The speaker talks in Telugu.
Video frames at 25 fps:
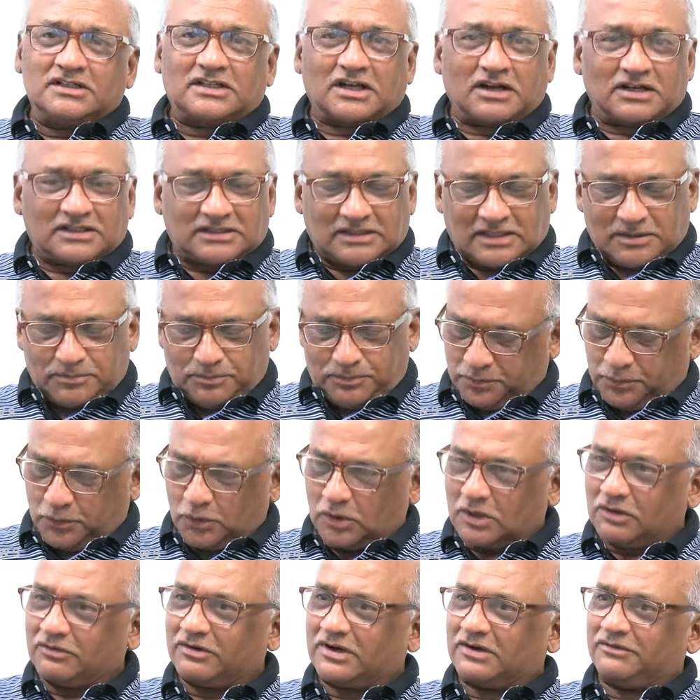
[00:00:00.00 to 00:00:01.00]
తర్వాత
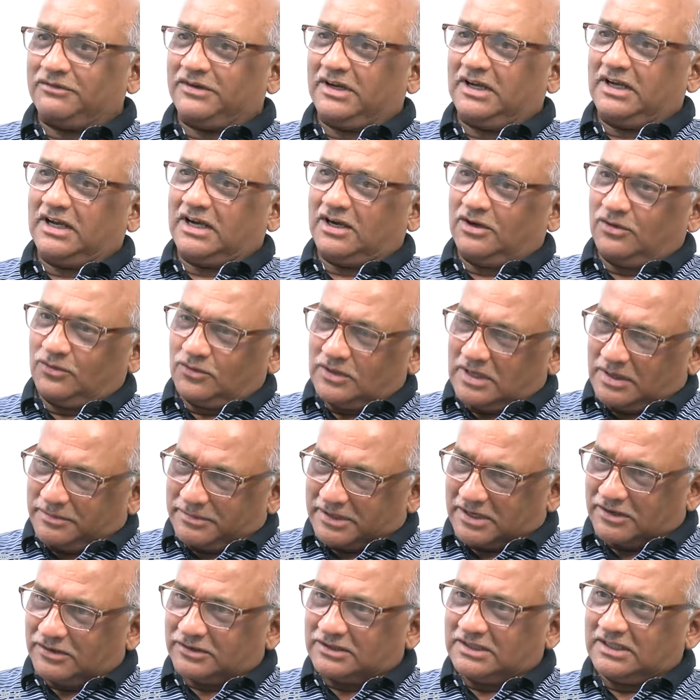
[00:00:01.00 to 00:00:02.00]
పోలవరం వెళ్ళాడు
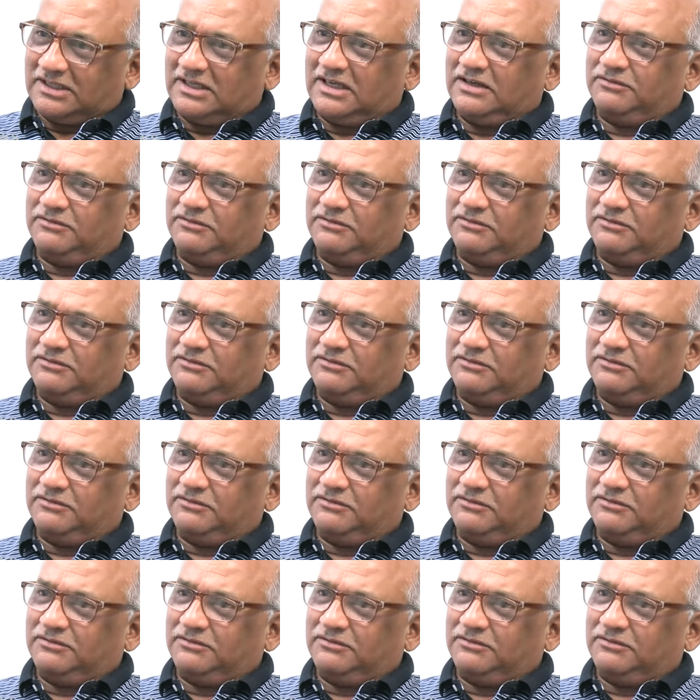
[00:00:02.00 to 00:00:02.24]
అమరావతి